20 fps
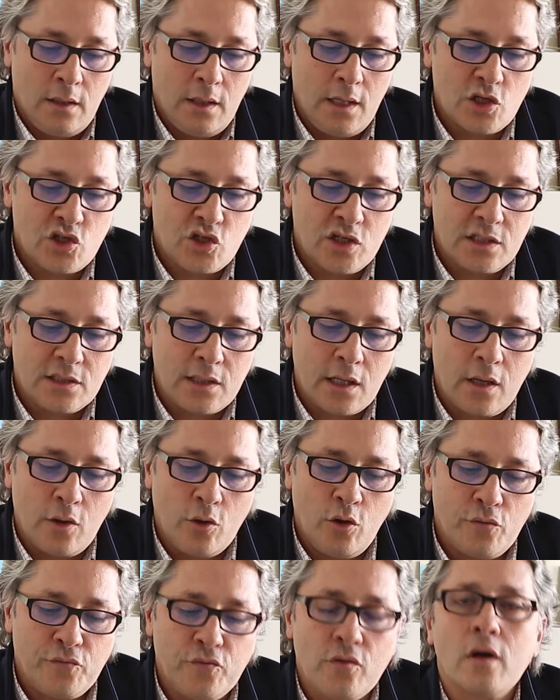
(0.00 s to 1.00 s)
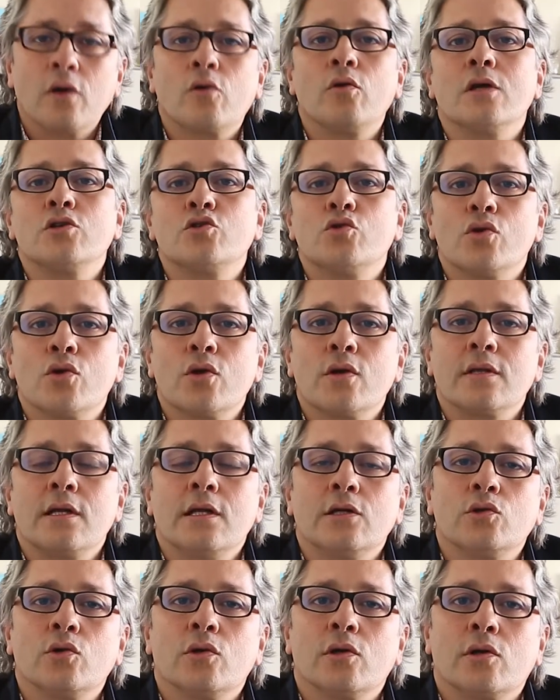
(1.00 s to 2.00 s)
اش تيطرا اون فوا كو لاسيورور
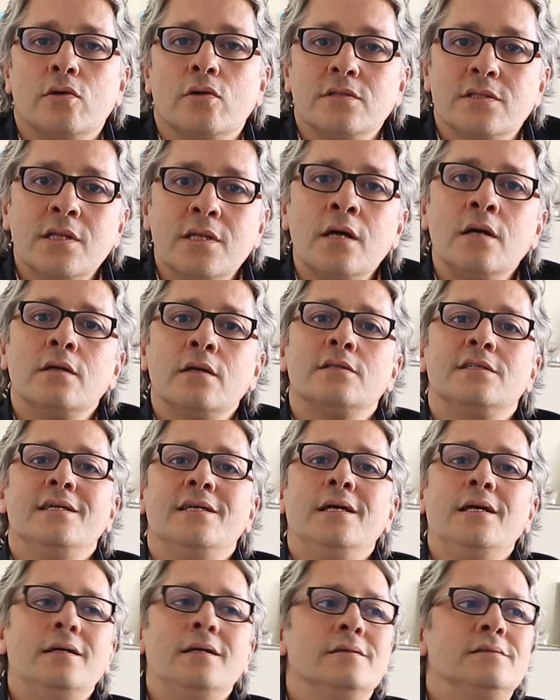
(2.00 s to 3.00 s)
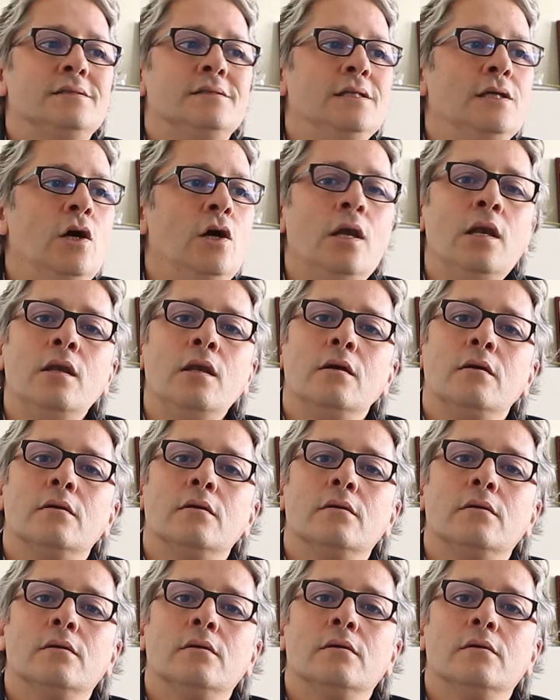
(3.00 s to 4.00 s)
تنعطوه الكونستا تيحل
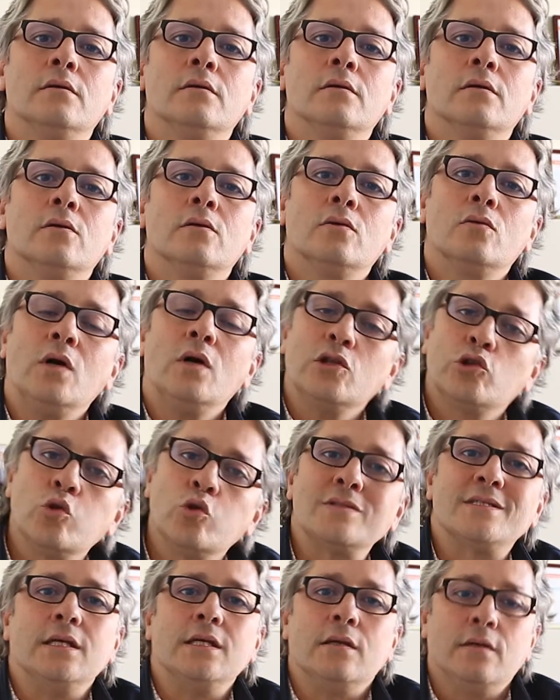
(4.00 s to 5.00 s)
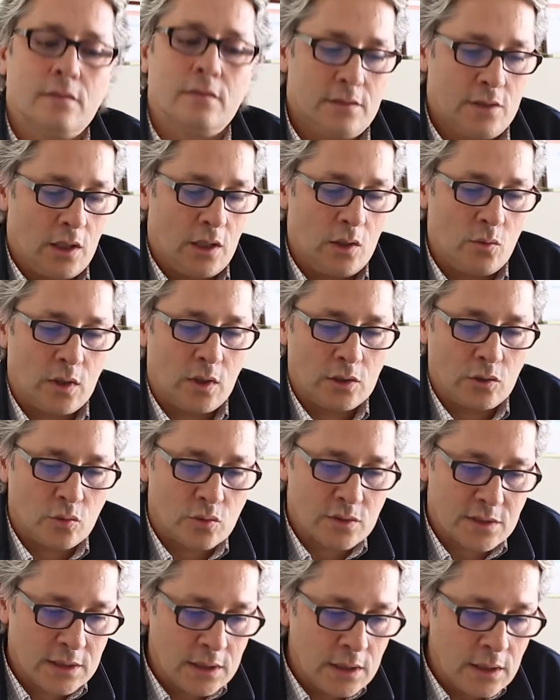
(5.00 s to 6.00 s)
واحد الدوسي تيحل واحد
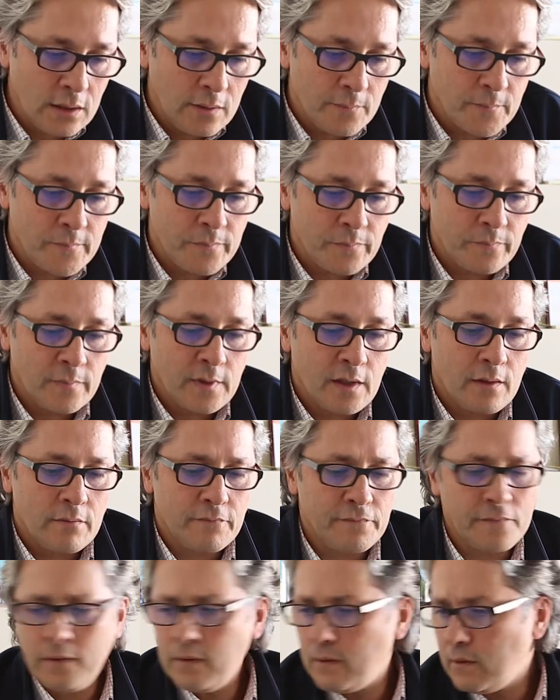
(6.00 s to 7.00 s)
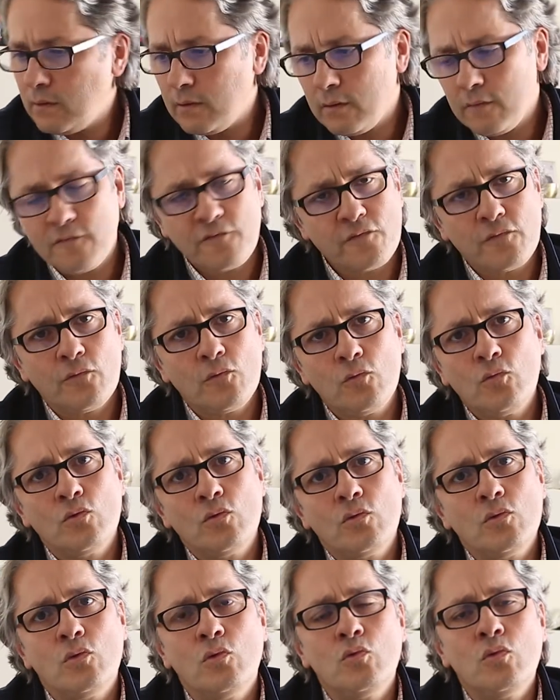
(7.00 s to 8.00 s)
الدوسي
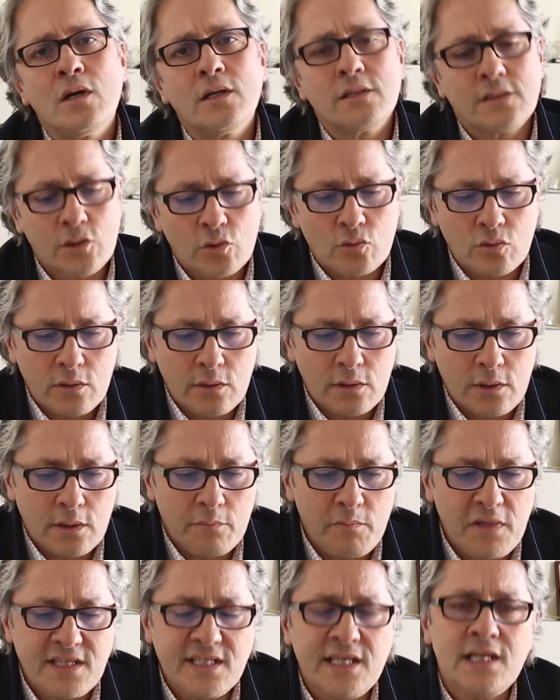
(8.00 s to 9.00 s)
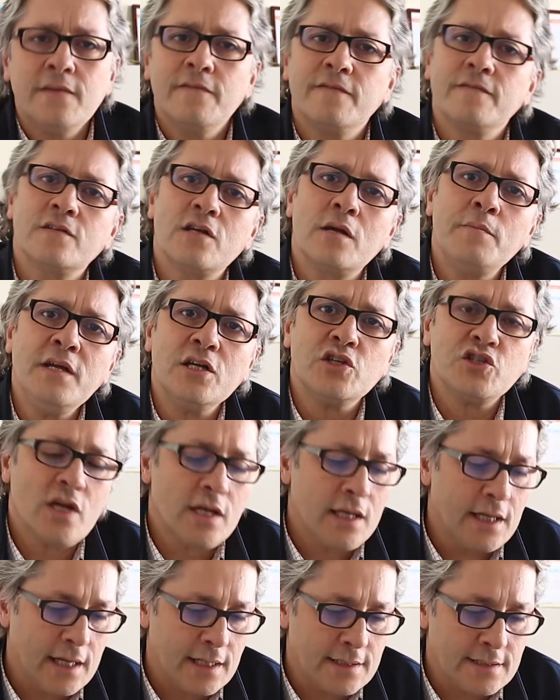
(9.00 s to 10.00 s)
فهو تيكون مثيل في جميع
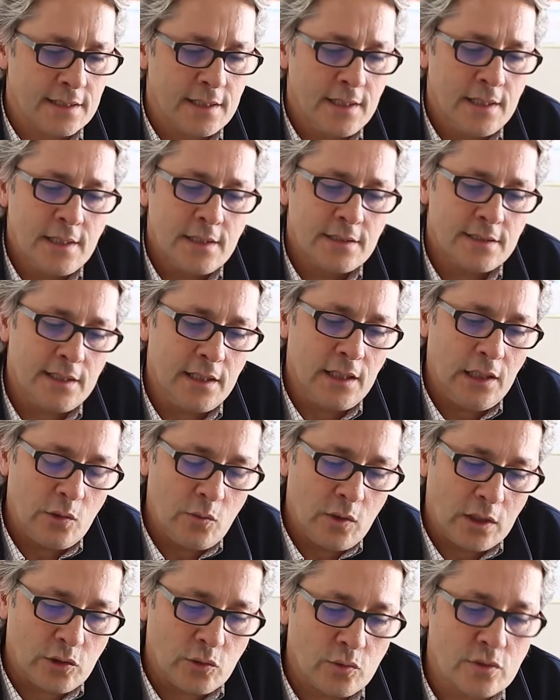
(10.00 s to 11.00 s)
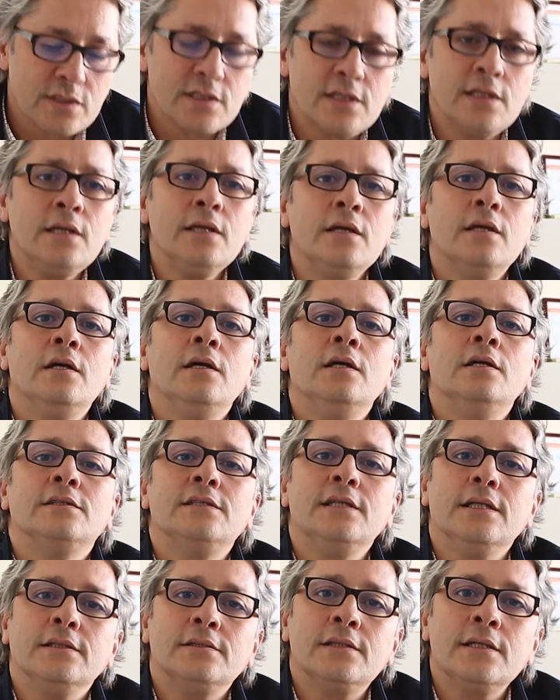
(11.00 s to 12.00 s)
الشركات تيحل واحد الدوسي
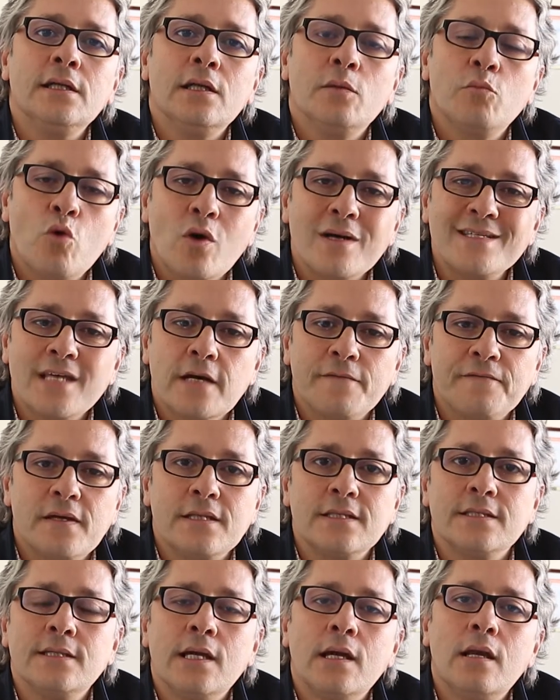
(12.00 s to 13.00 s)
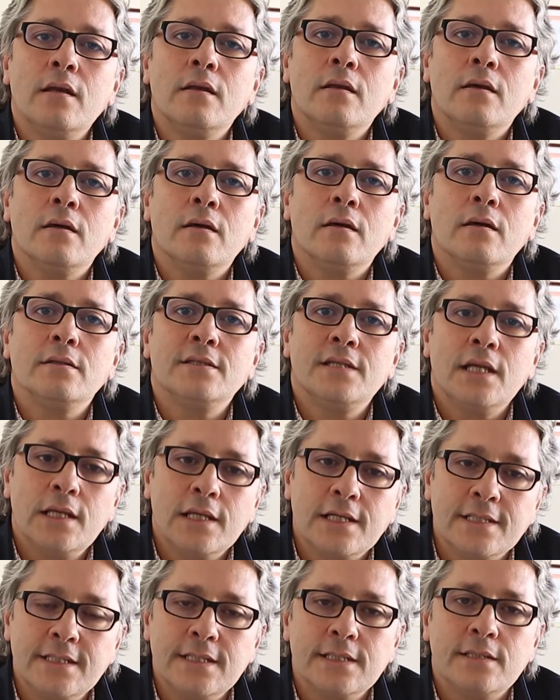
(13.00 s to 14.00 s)
تيعطي المواصفات ديال ديال
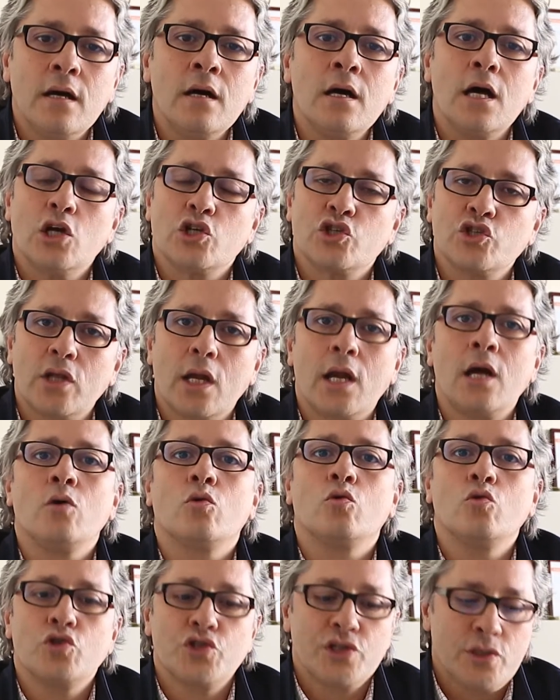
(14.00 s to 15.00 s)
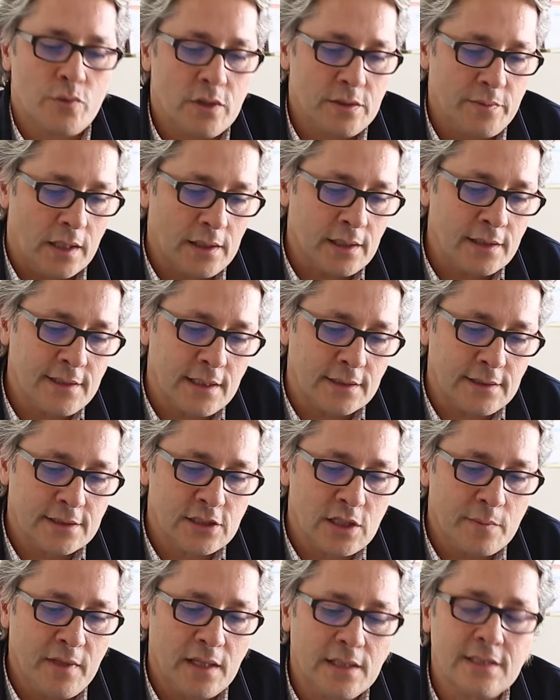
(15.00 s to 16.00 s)
الكسيده الشطره وكل شيء واحد هكا تيعطي
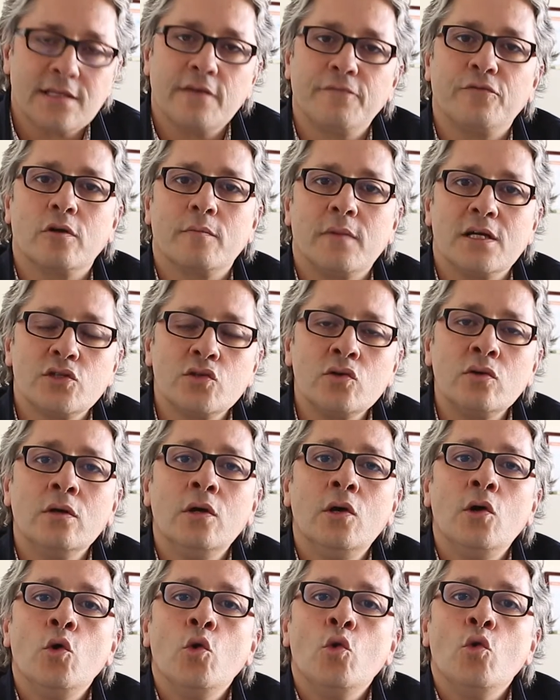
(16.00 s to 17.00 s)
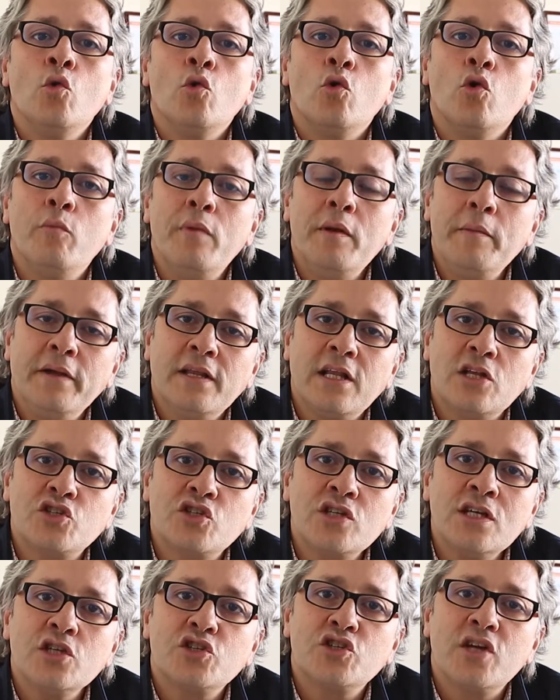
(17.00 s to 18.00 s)
جميع لي زانفورماسيون ومن بعد
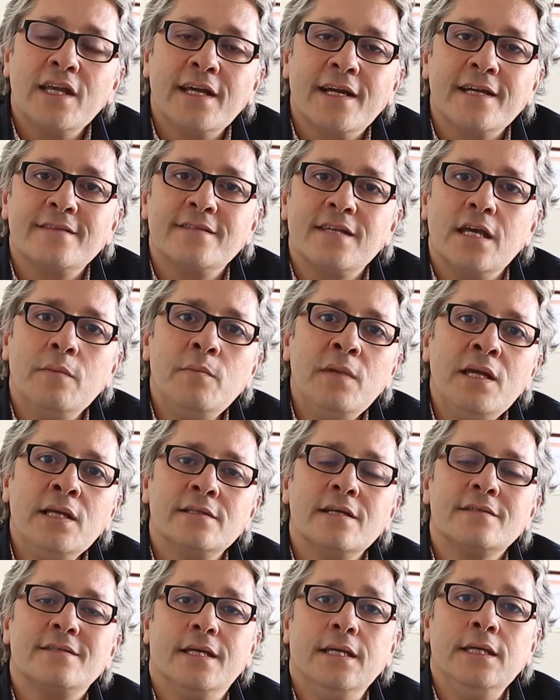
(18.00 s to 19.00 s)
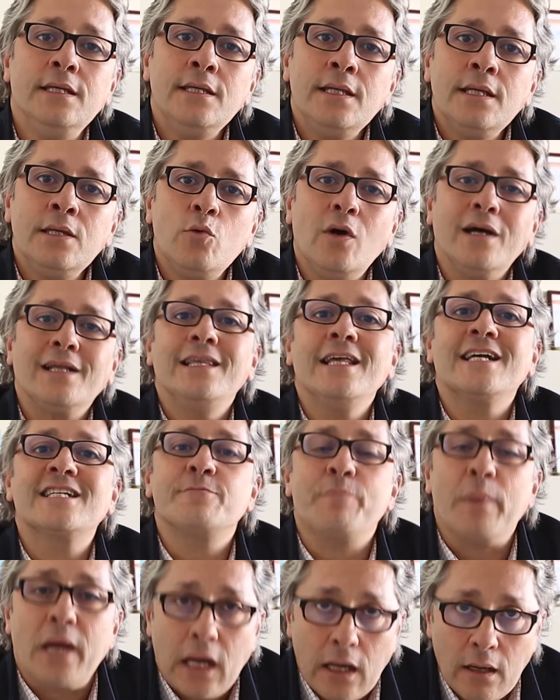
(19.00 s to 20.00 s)
الشيء شركه التامين تتعين واحد
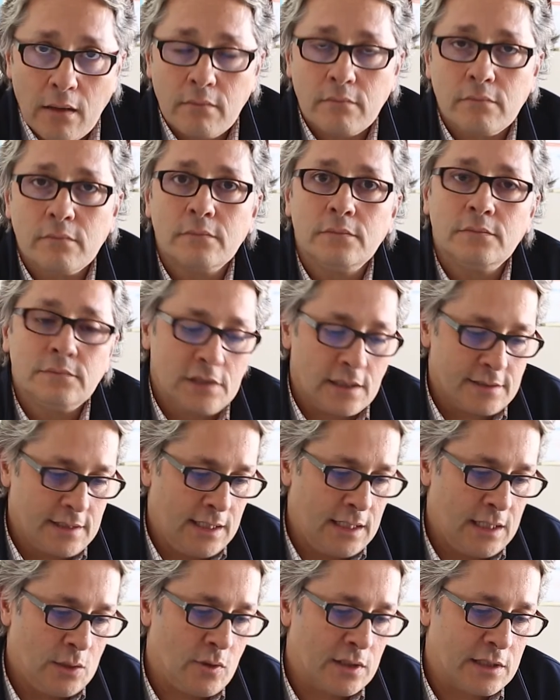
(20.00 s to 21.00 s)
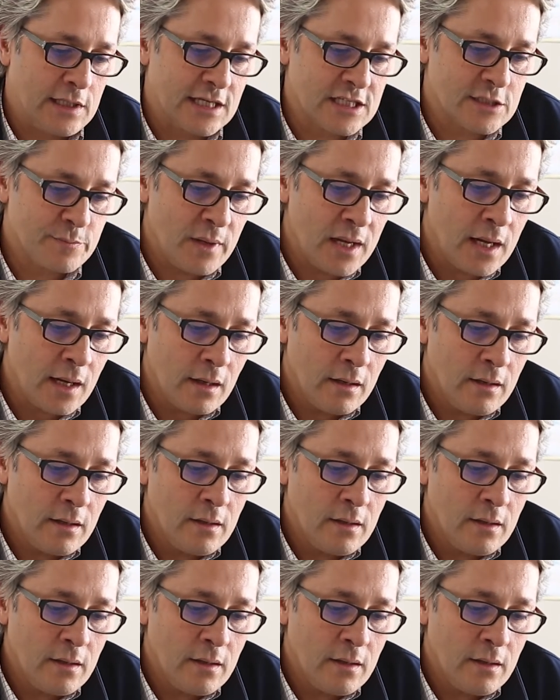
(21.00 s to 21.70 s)
ليكسبير تتعين واحد ليكسبير